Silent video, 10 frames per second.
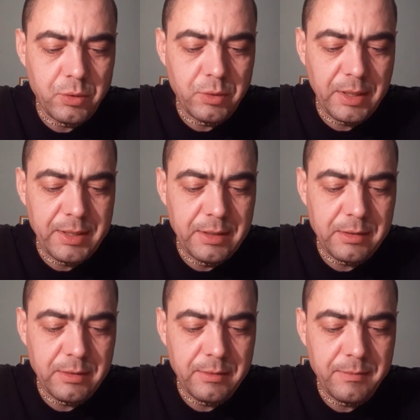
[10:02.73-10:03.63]

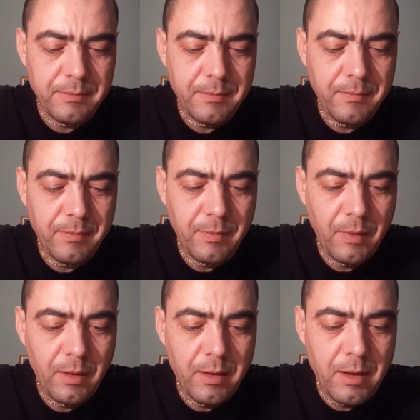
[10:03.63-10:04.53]
unterhielten.
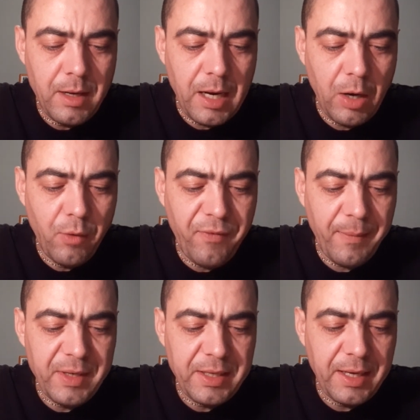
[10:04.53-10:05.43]
Auch
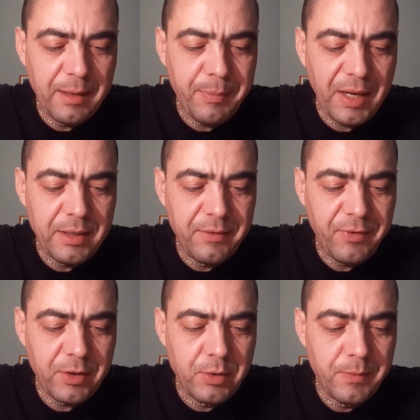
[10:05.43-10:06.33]
familiäre Bande
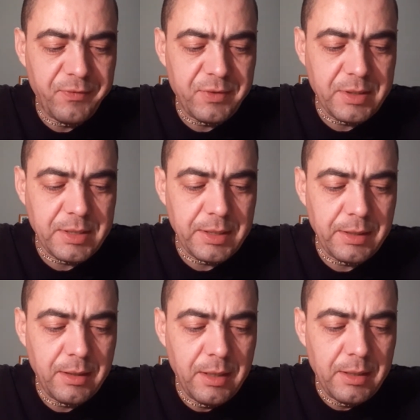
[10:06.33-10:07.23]
verknüpften
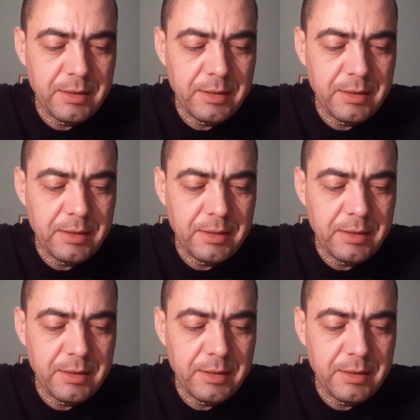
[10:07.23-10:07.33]
sie,